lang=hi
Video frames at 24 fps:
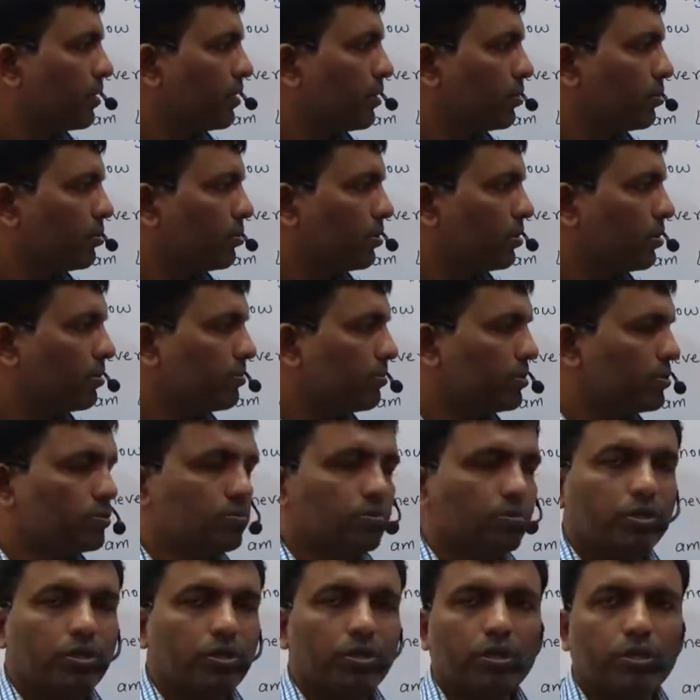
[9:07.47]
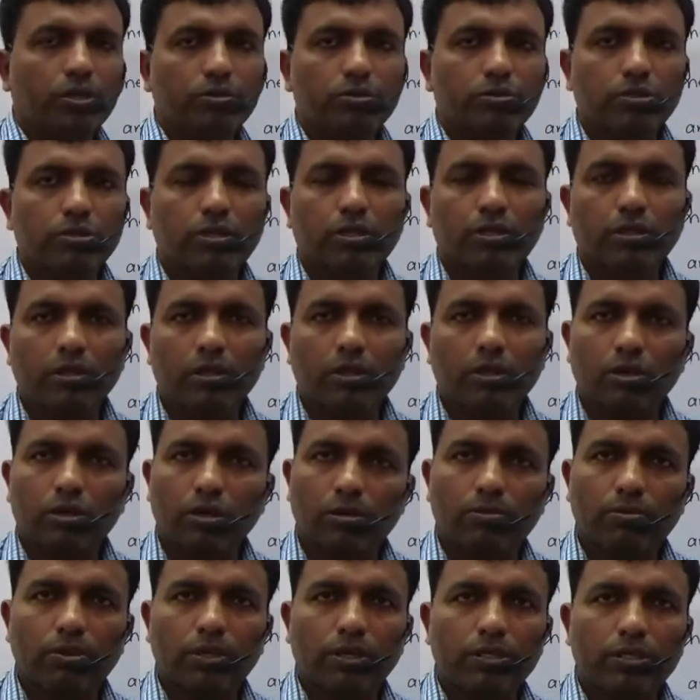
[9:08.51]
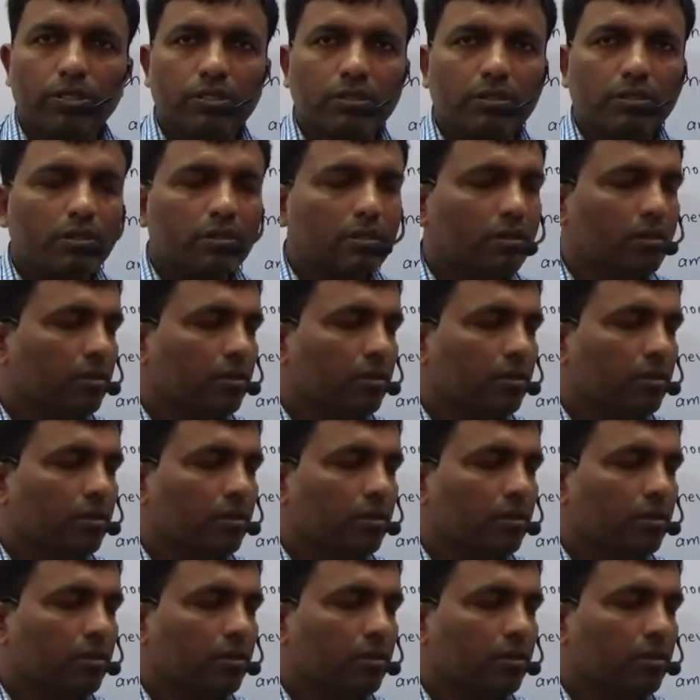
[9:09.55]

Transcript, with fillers: तो हम इस वर्ड का यूज करते हैं अकोमोडेशन